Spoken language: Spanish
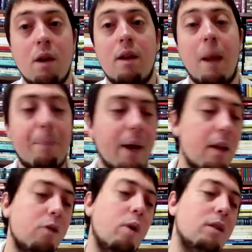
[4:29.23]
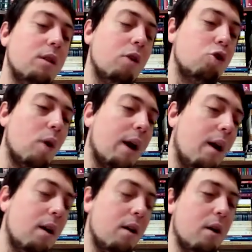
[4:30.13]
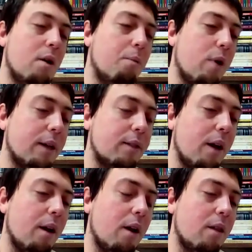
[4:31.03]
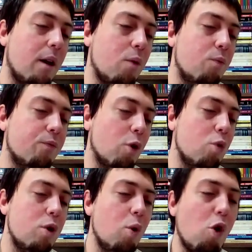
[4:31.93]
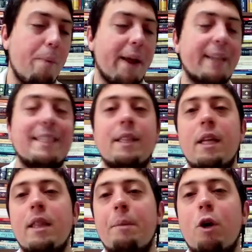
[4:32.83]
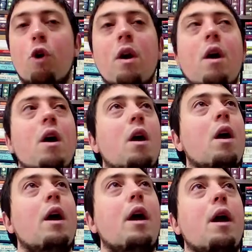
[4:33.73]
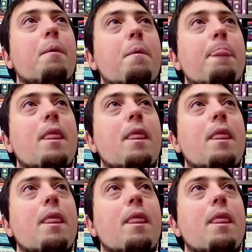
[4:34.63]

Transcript: Las pequeñas ciudades-estados, yo acá voy a hacer este, un, dibujo para que se entienda mejor. Eh,